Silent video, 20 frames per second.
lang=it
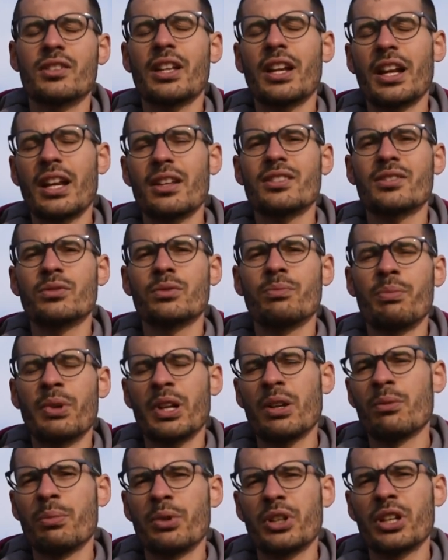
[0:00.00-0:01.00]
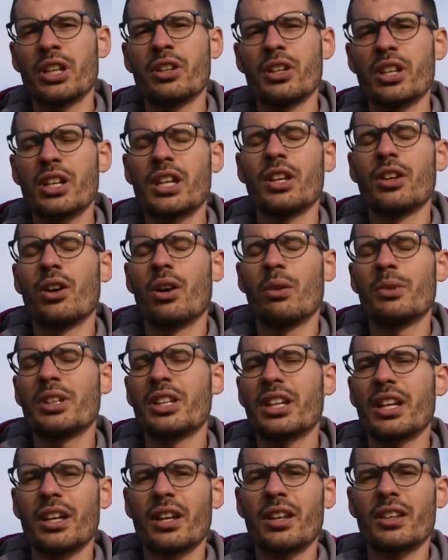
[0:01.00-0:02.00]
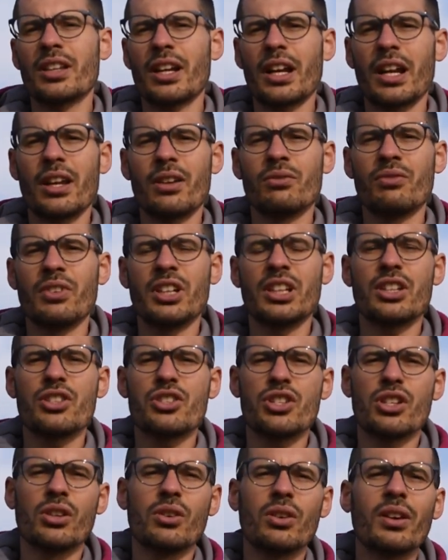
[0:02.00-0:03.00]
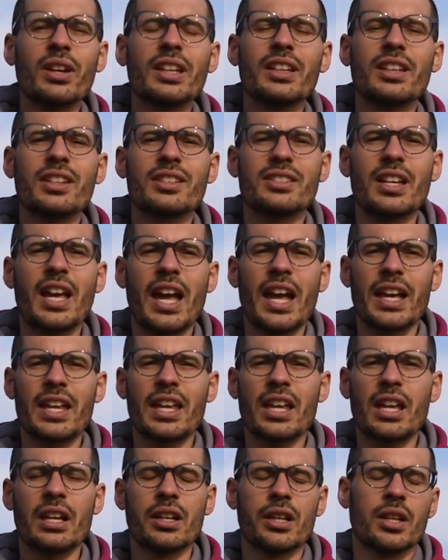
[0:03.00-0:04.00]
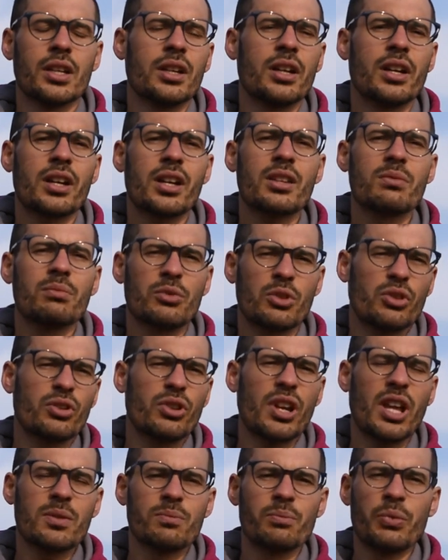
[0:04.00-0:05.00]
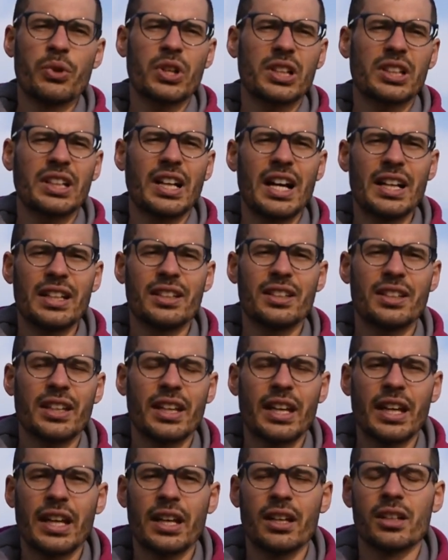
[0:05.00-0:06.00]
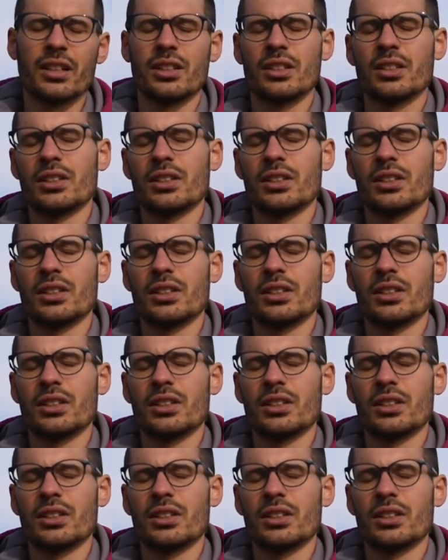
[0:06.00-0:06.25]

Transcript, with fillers: terrei sempre un pochino di chilometri, ne terrei un 25-26, il ritmo non è importante,